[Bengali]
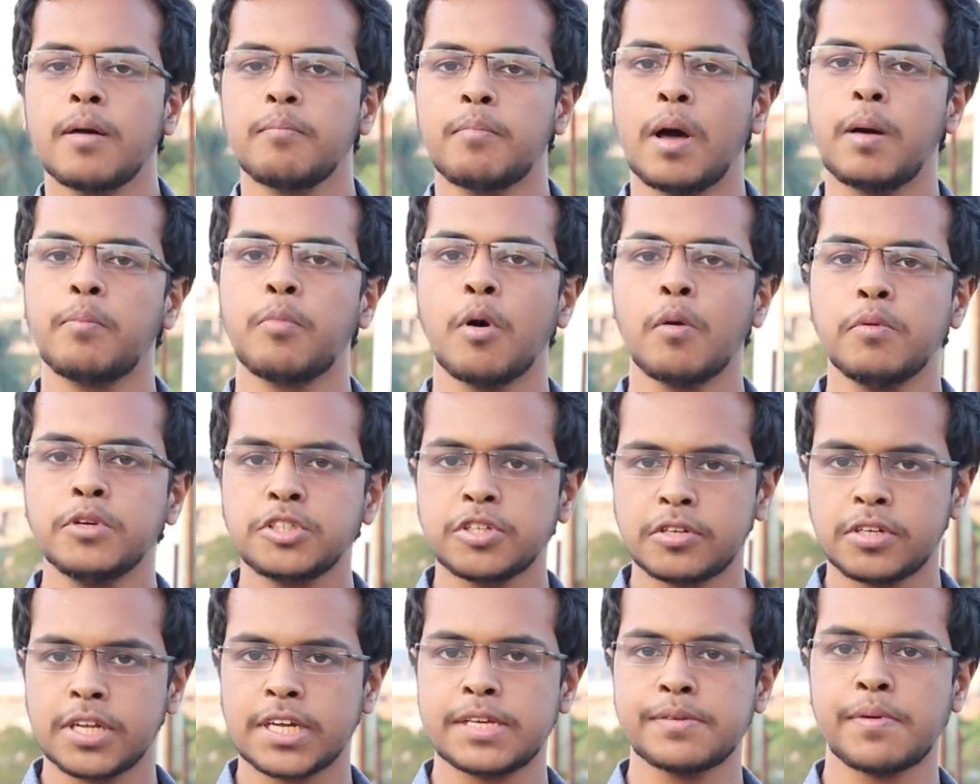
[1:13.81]
বা
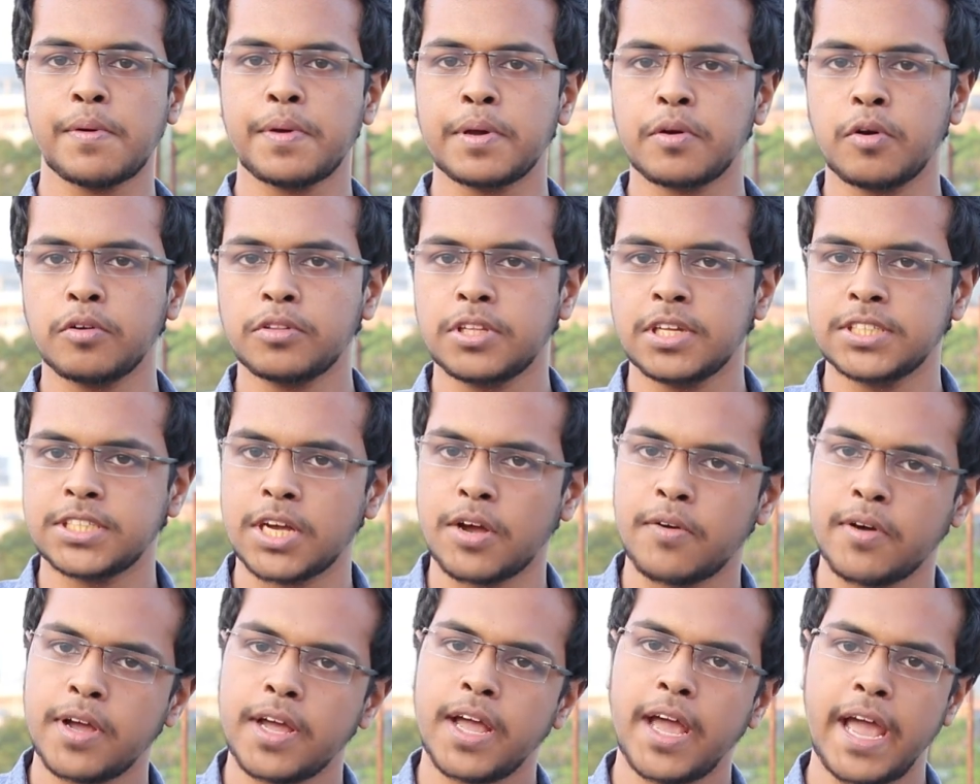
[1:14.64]
ভবিষ্যৎটা কীভাবে গড়তে
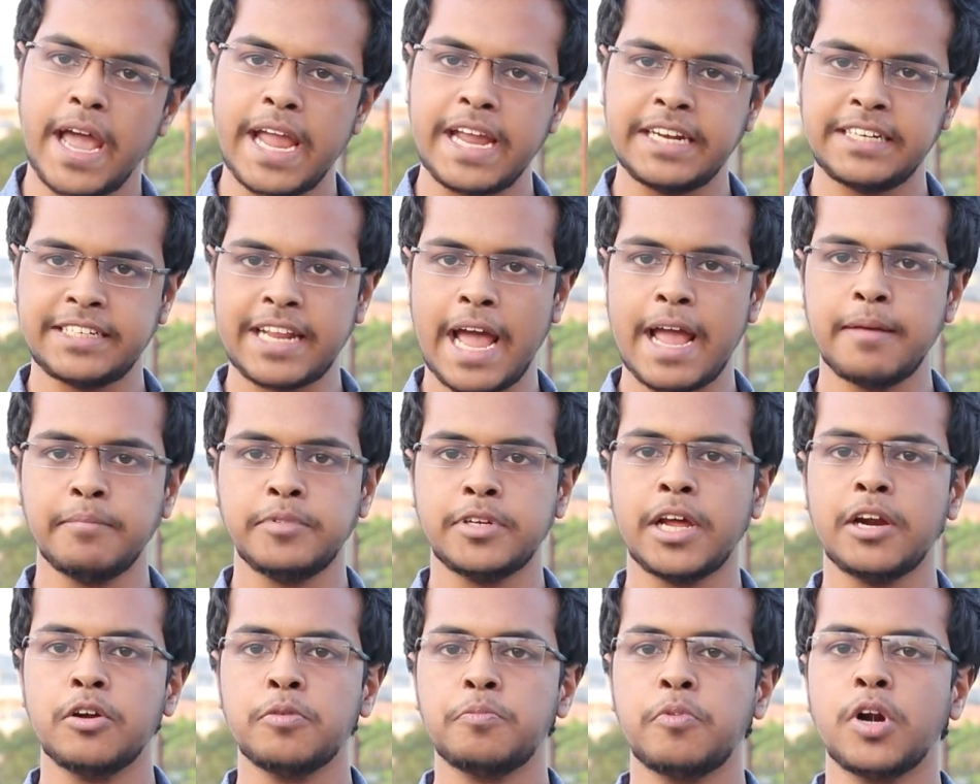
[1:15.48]
চাও এই
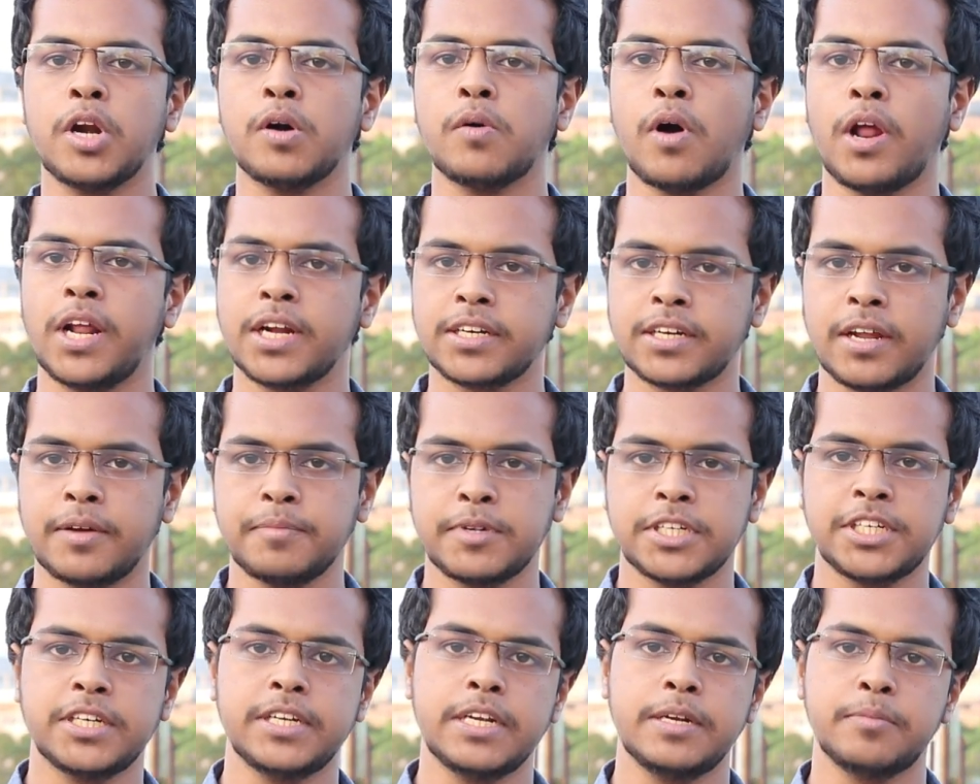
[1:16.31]
টাইমটার উপরেও অনেকটা
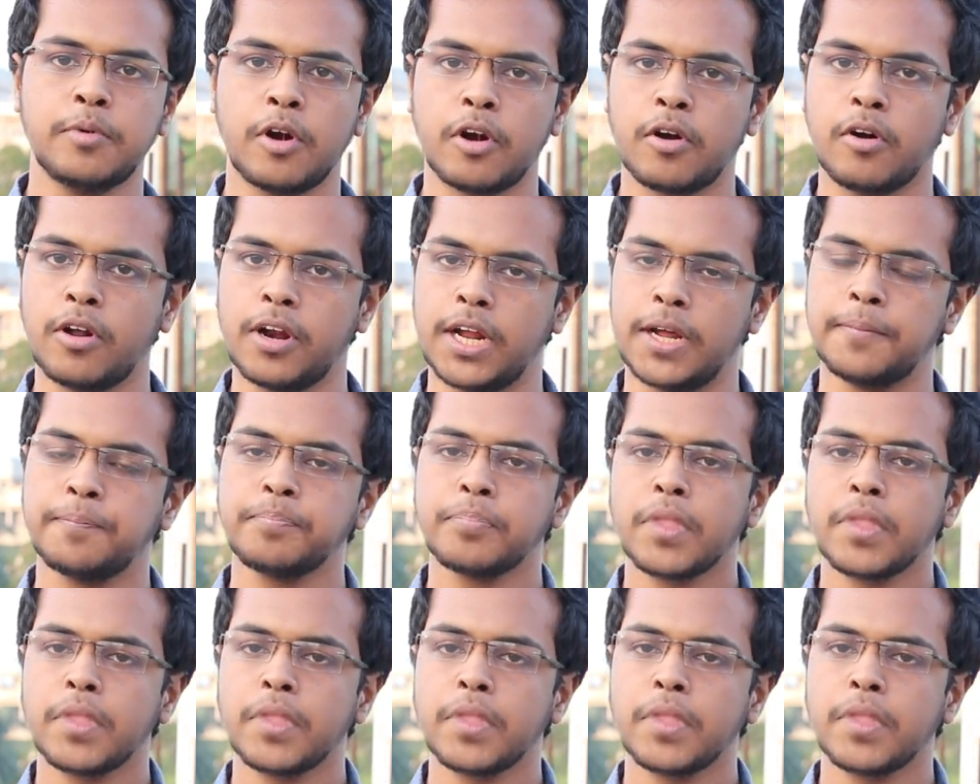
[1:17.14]
বেশি নির্ভর করে